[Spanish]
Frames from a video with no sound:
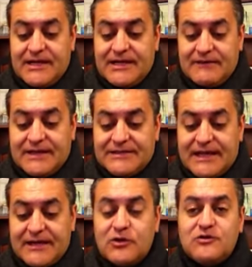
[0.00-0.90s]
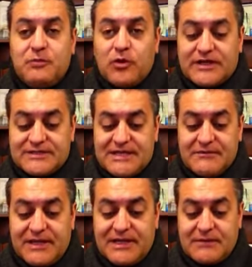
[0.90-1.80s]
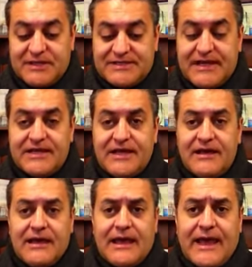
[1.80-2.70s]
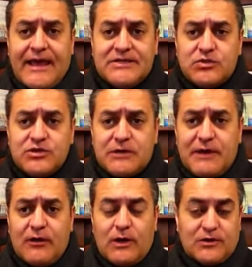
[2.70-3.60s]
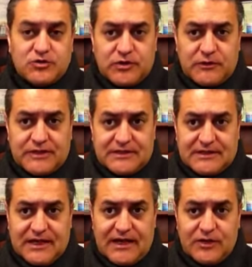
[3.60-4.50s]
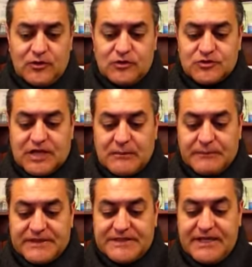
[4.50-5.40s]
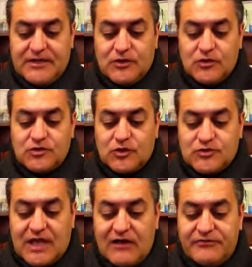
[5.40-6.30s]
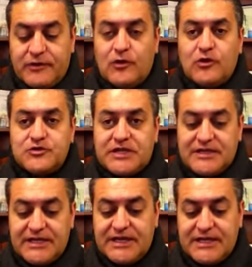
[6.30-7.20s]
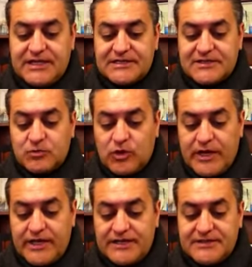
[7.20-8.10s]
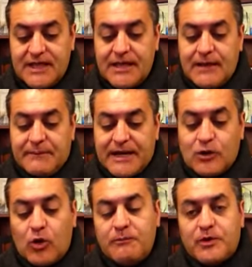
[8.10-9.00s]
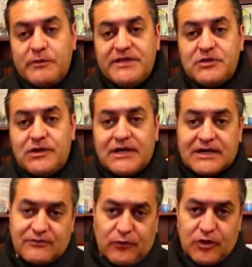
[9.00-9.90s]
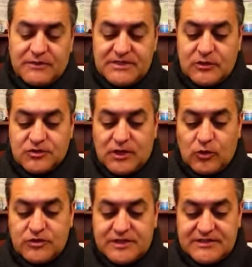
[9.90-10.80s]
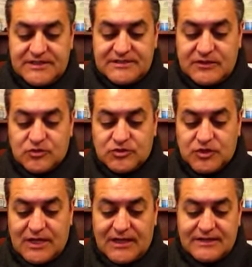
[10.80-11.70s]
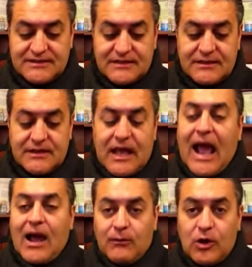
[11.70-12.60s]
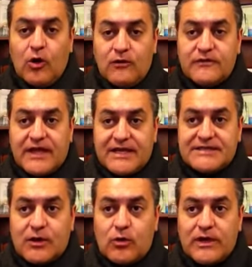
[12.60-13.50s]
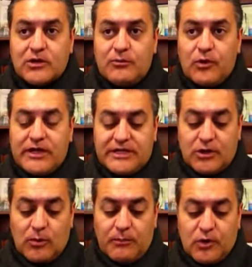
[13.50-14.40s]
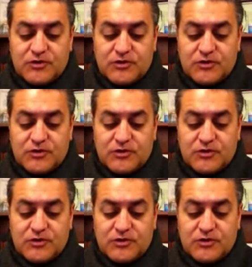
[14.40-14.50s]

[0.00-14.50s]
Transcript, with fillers: levantarnos por encima de la miseria e hizo un llamado a los universitarios, los campesinos, los afro, los indígenas, las mujeres, para el compromiso de las reformas y los ajustes institucionales. Habló de ese acuerdo político